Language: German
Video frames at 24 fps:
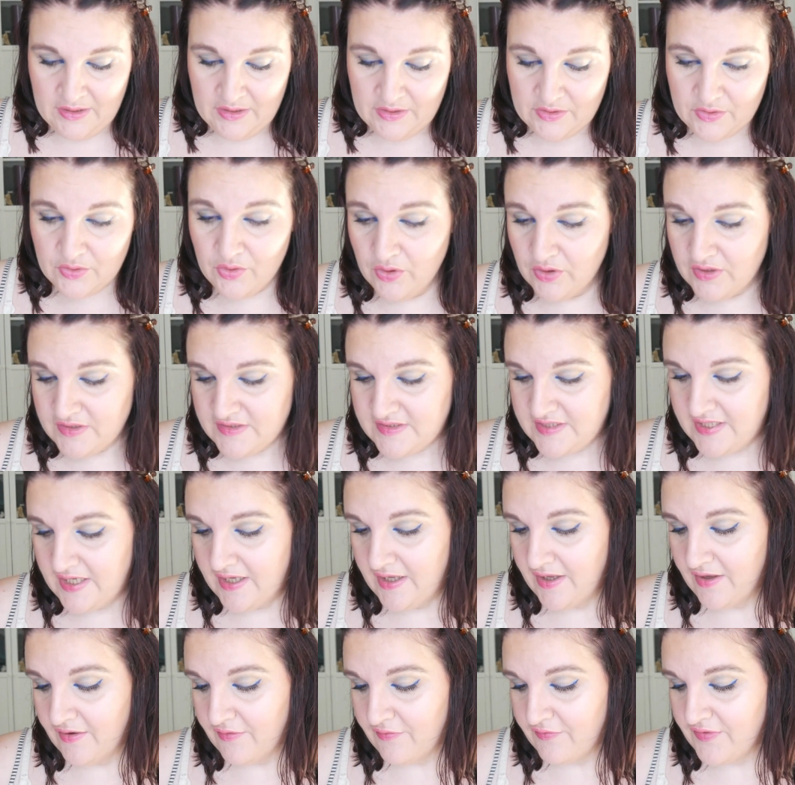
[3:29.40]
Gut,
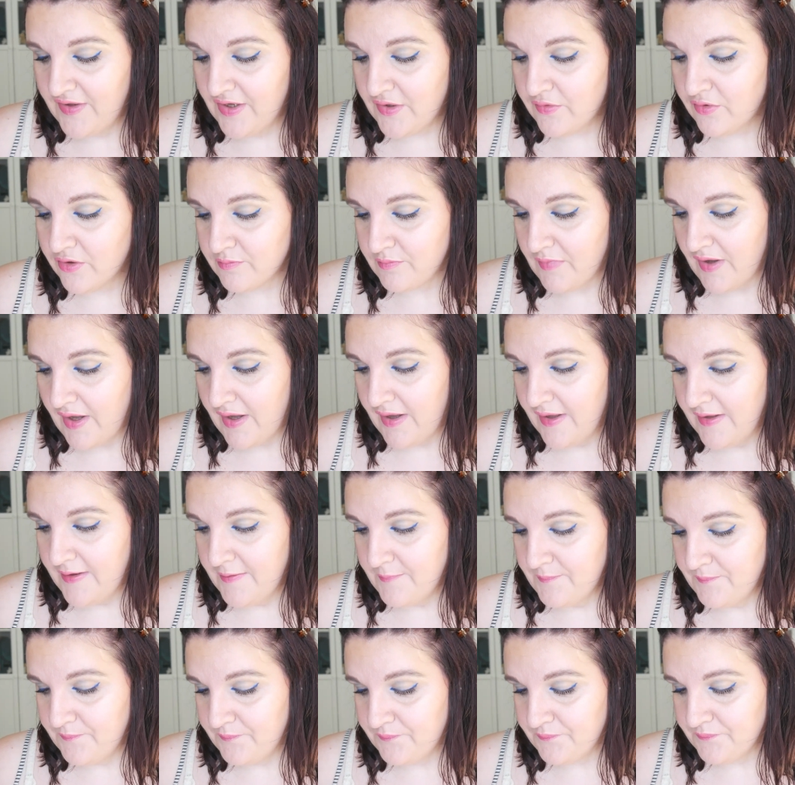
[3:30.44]
wir gucken mal.
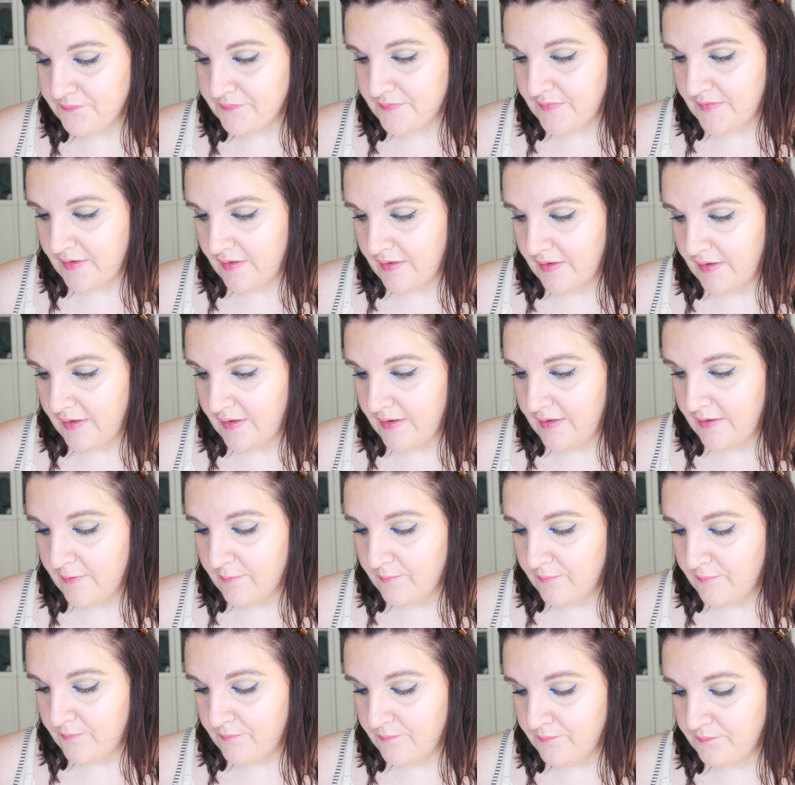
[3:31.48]

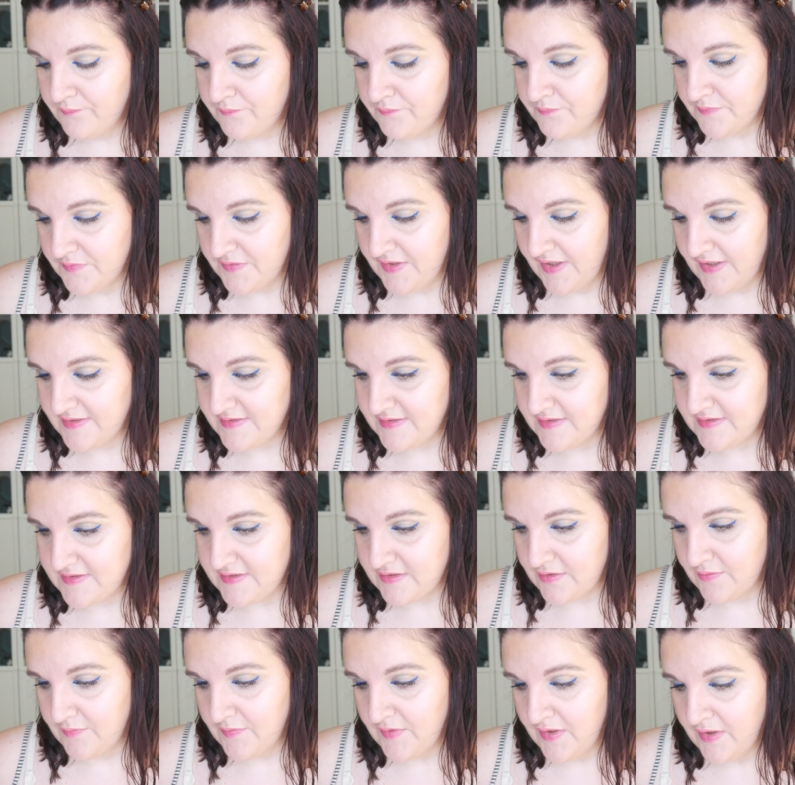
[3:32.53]
Ähm, da sind
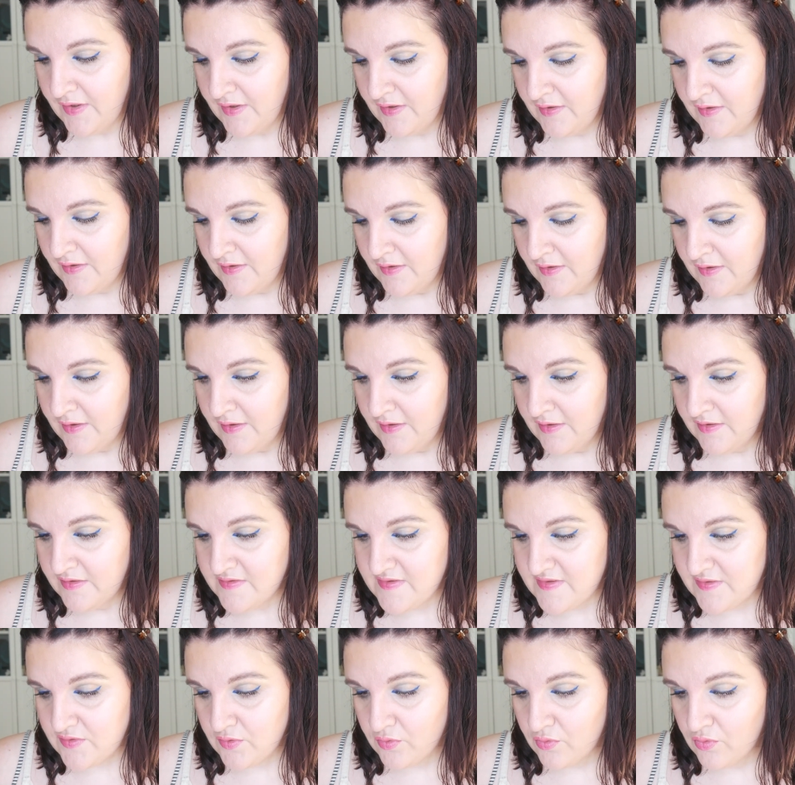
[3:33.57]
sie.
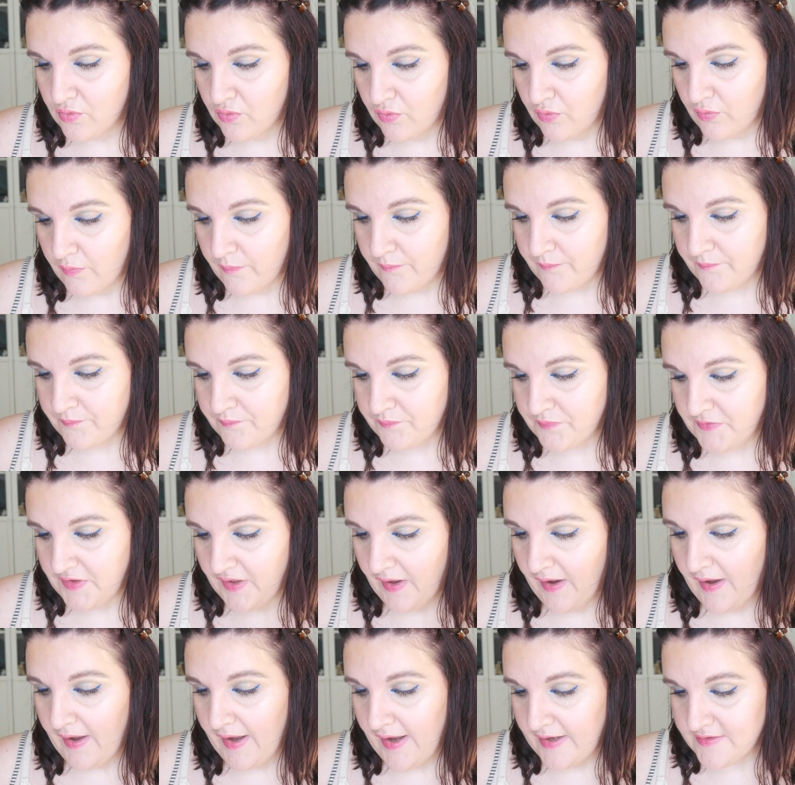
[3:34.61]
So,
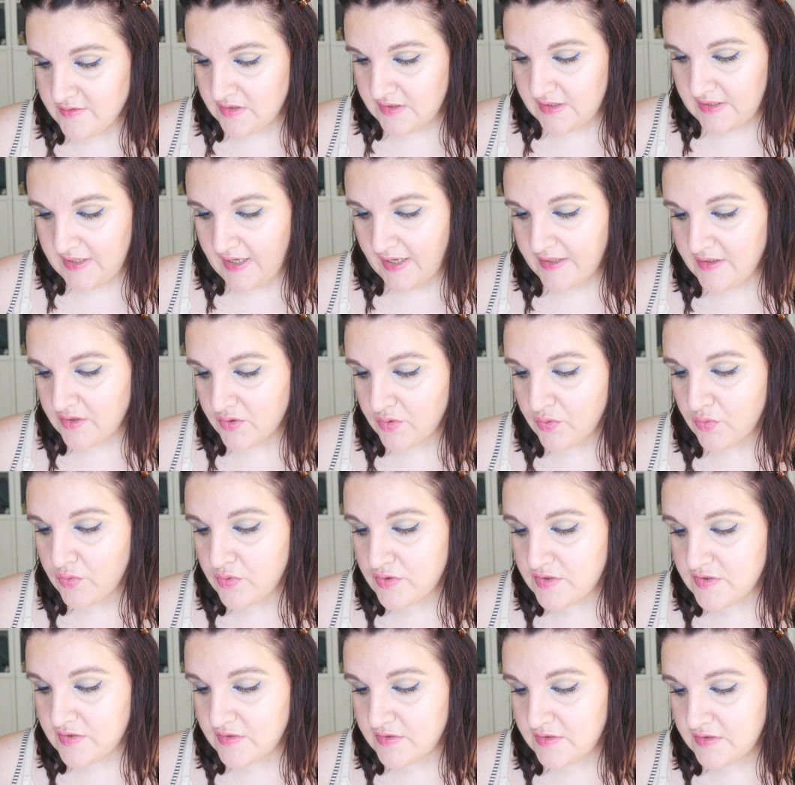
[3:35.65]
ja, also eine kleine
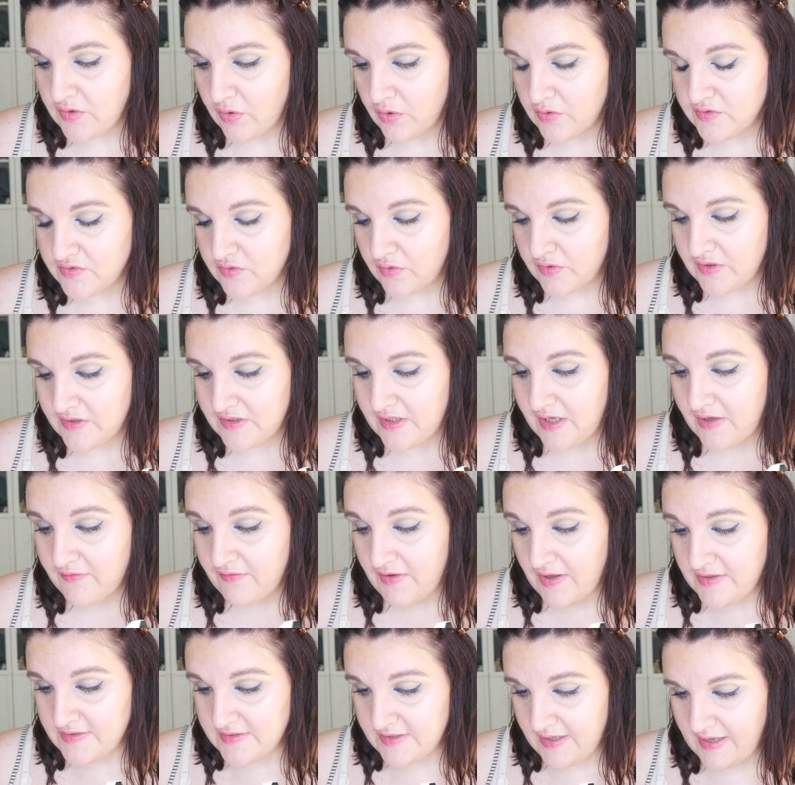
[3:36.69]
Größe, die das Original
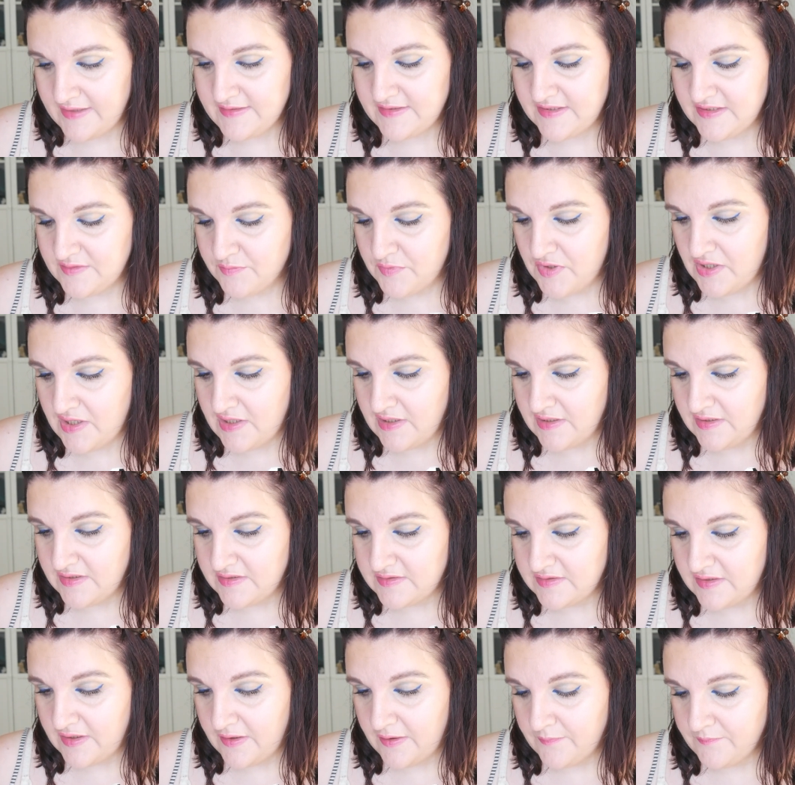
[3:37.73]
wären 30
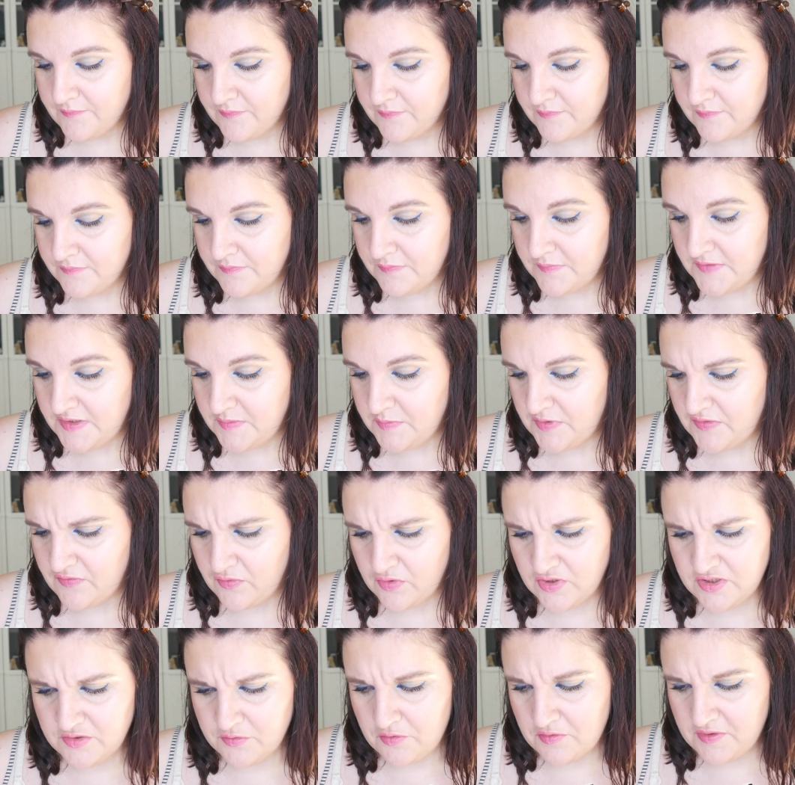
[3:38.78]
Milliliter. Ich bin
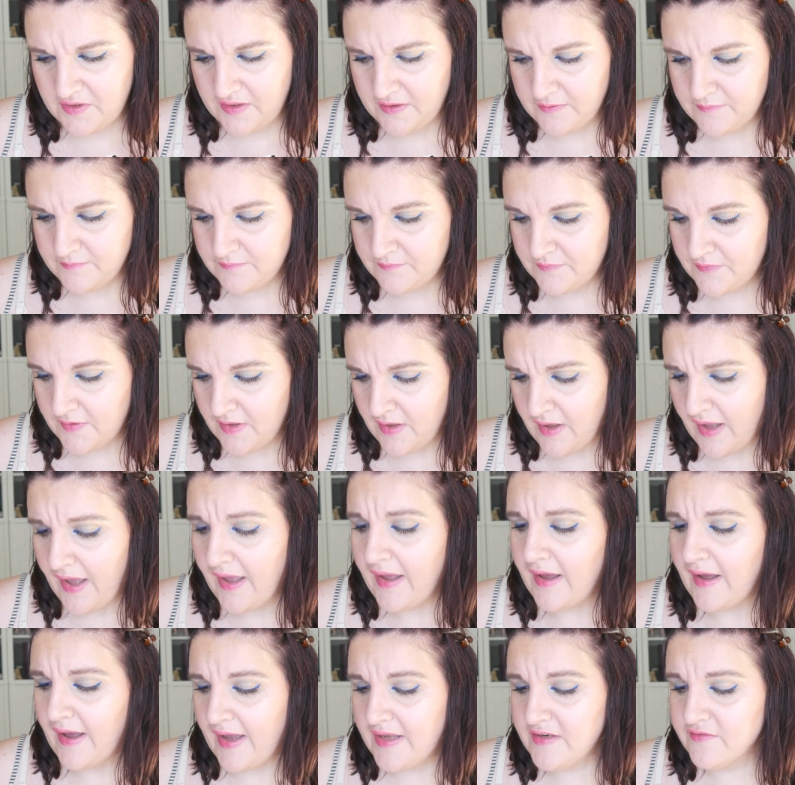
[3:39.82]
durch, mal überlegen.
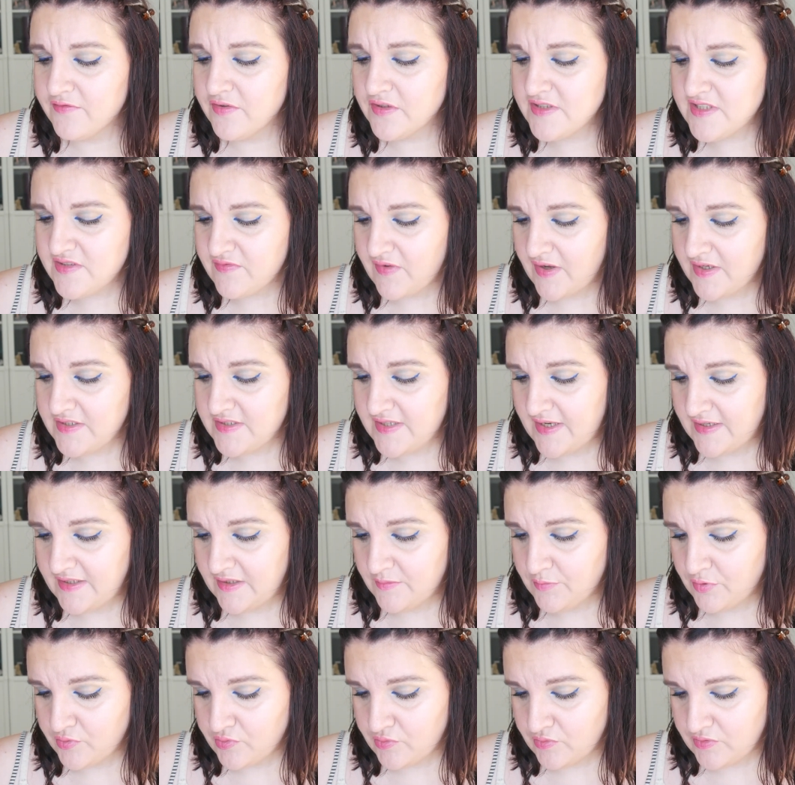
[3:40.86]
Ah, ein von zwei
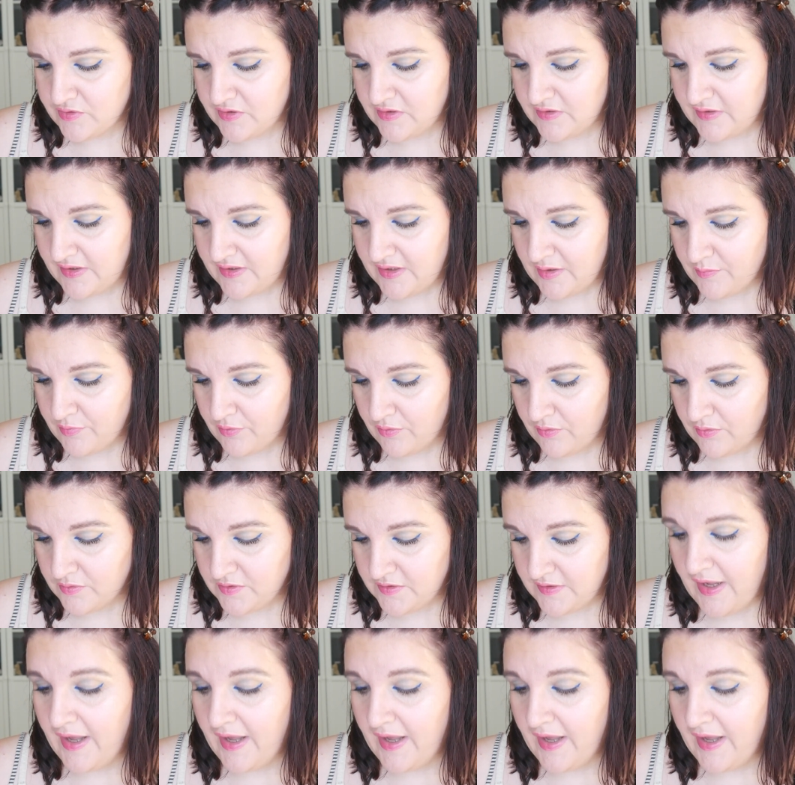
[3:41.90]
Tanning-Produkten in deiner Bow.